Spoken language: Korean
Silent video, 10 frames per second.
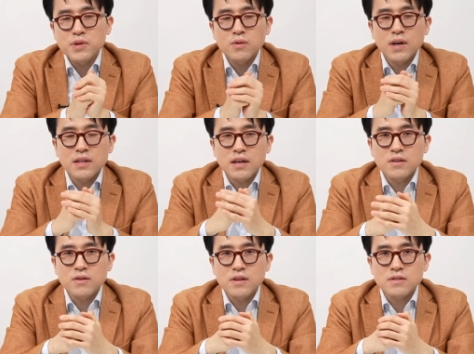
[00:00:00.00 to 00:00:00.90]
필요한
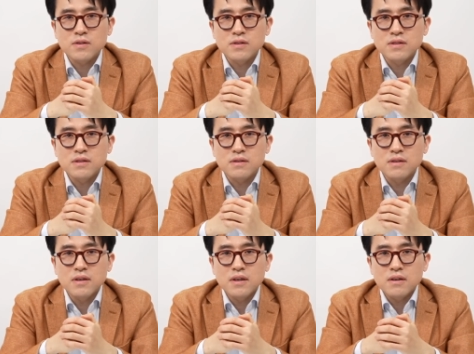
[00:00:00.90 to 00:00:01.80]
환경에서는
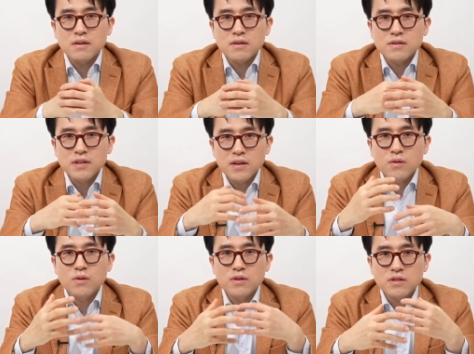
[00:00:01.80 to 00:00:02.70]
어,
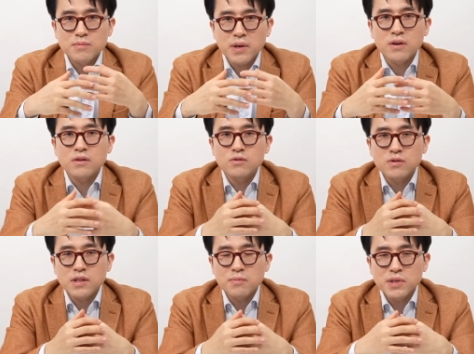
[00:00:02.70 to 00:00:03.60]
새로운 것을
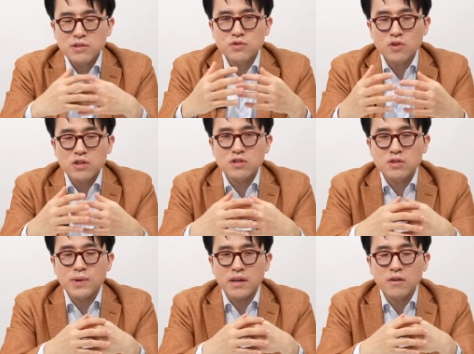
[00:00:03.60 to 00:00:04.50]
배우는 게 필수적일
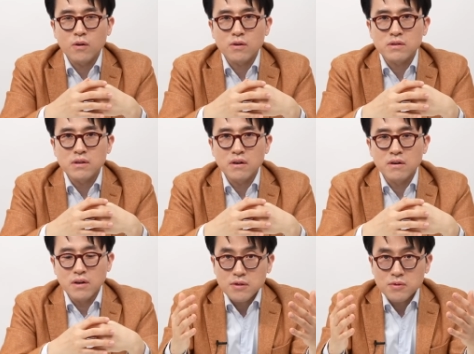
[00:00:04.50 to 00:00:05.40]
수밖에
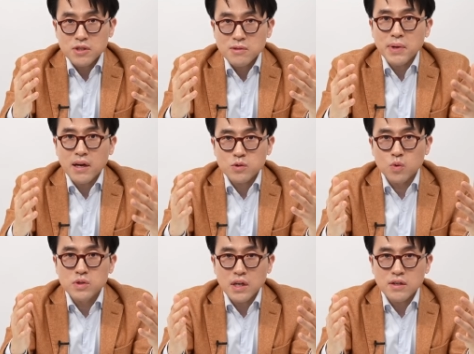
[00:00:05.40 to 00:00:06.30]
없거든요. 실패가
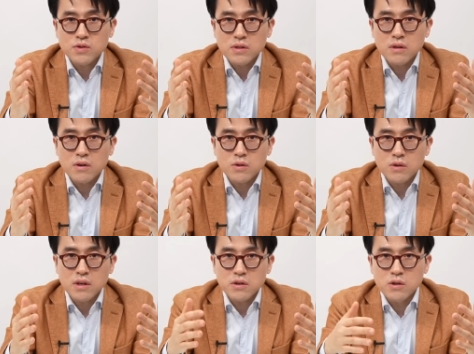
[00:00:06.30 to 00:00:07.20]
존재할 수 있는 거죠.
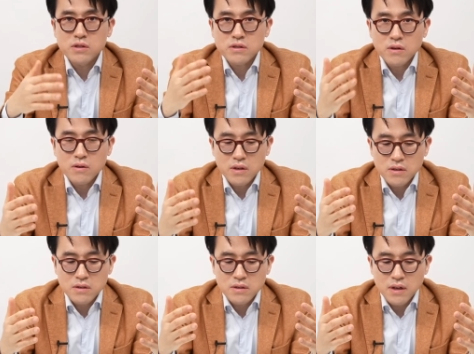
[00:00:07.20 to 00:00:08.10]
그러니까 연습
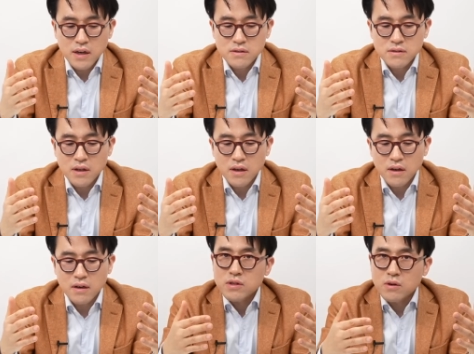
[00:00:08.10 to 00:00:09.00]
경기를
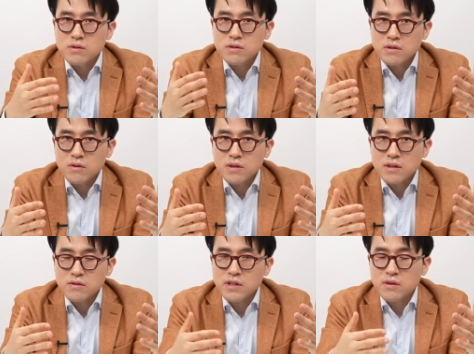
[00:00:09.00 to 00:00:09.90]
하는데 연습
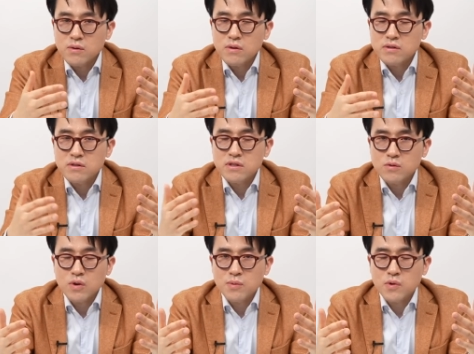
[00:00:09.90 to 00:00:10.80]
경기에서 새로운 것을
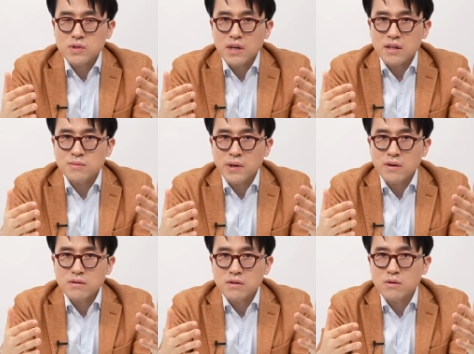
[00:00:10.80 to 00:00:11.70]
시도해 보지
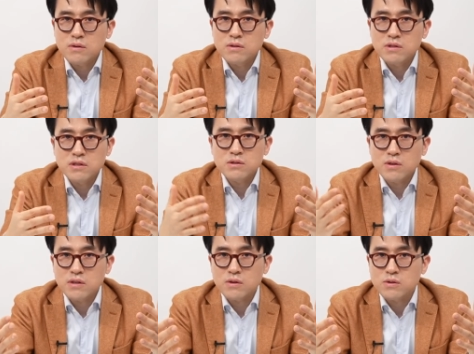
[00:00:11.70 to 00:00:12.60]
않으면 이거를
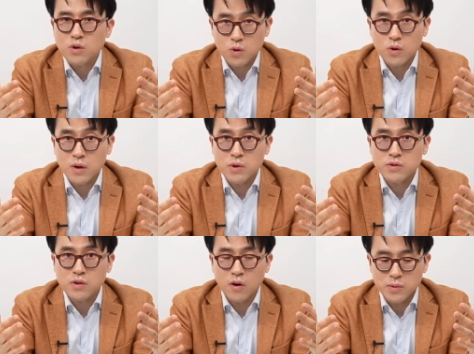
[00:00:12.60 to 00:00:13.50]
실전에선 적용해 볼
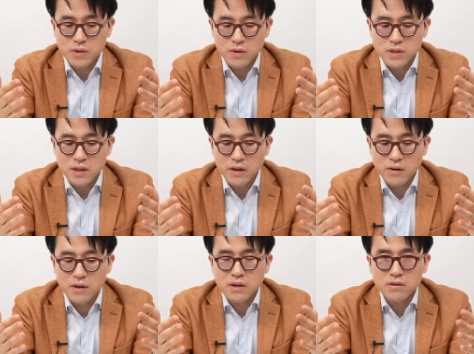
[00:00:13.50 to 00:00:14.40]
수가 없을
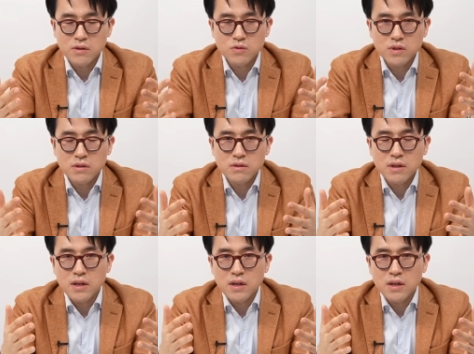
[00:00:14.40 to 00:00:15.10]
거잖아요. 근데 우리는